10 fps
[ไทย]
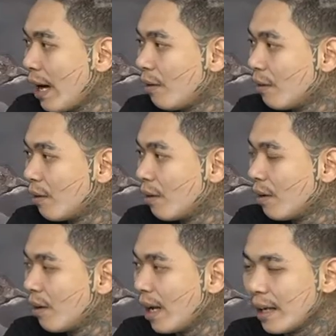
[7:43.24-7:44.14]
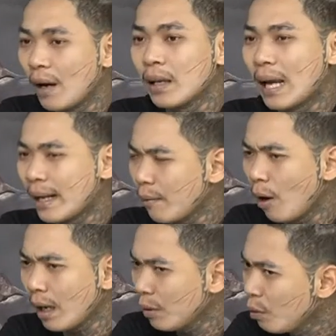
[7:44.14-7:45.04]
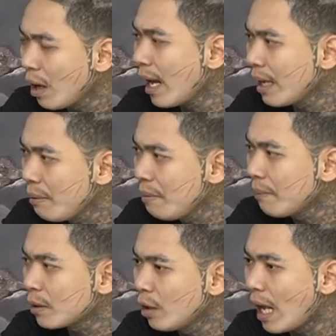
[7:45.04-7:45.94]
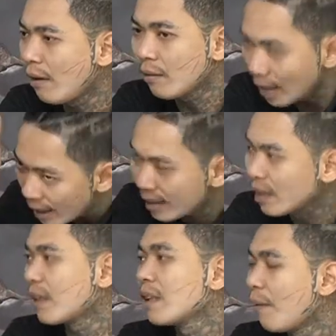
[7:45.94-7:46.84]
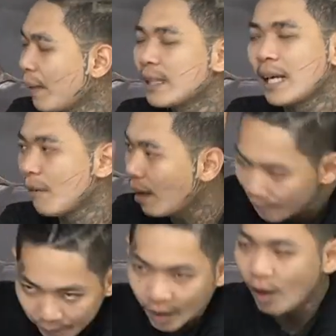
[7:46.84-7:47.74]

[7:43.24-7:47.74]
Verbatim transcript: วอันนี้ถ้าพอเรารู้ว่าอันนี้พี่บินมาช่วยแล้วอันนั้นเรามั่นใจว่าของ